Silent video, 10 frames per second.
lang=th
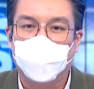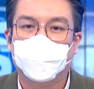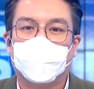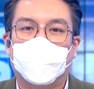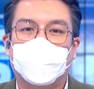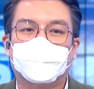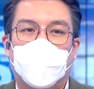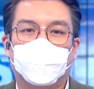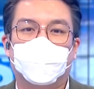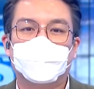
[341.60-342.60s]
อนุโมทนา
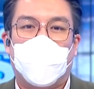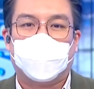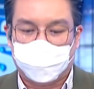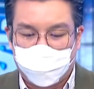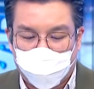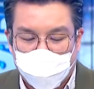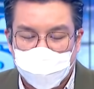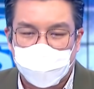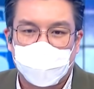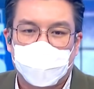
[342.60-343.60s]
สาธุจาก พุทธ
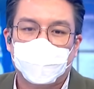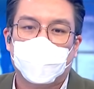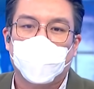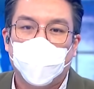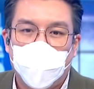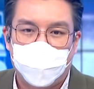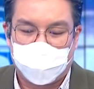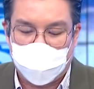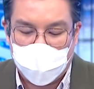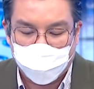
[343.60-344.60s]
ศาสนิกชนทั่วป
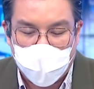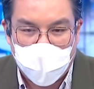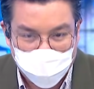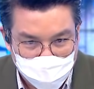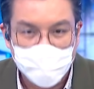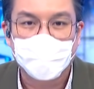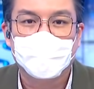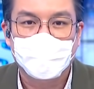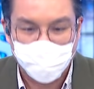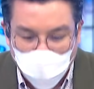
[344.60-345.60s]
ระเทศว่า
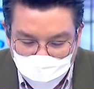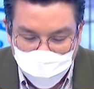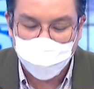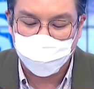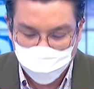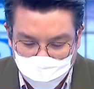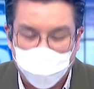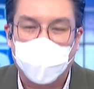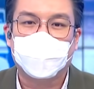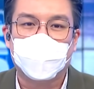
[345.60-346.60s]
พอถึง
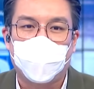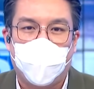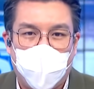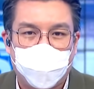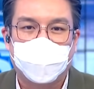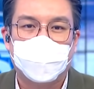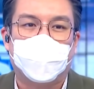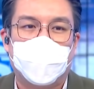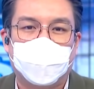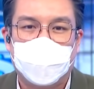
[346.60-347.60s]
วันที่ต้องออกปฏิ
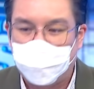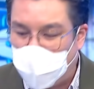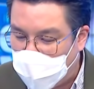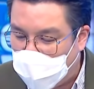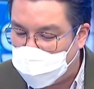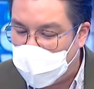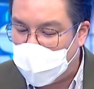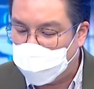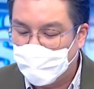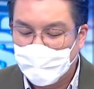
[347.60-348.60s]
บัติหน้าที่เป็นด่านหน้า
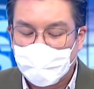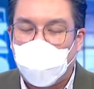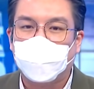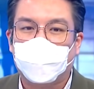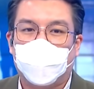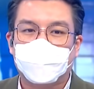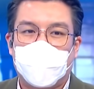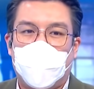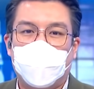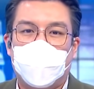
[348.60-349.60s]
ท่านก็แส
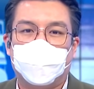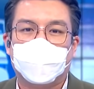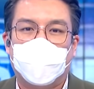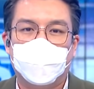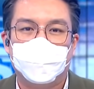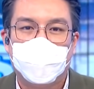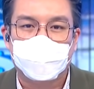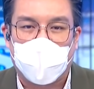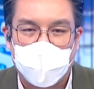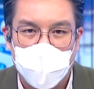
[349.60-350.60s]
ดงให้เห็นว่าท่านมี
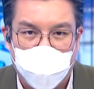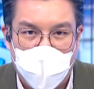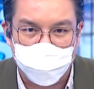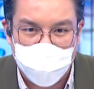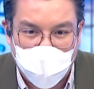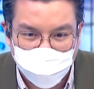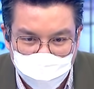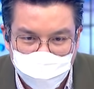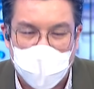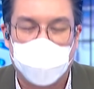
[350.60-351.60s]
ศักยภาพอย่าง
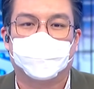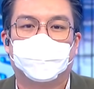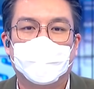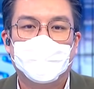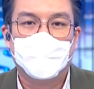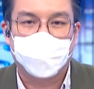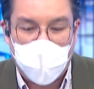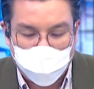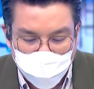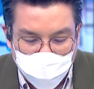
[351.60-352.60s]
จริงจัง
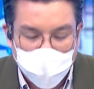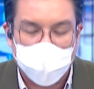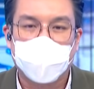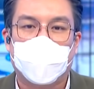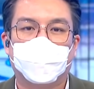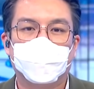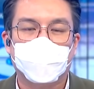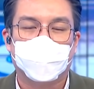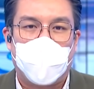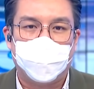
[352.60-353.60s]
ฝากไว้ด้วยกันแล้วกันครับ คุณ
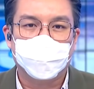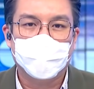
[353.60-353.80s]
ผู้ชมครับ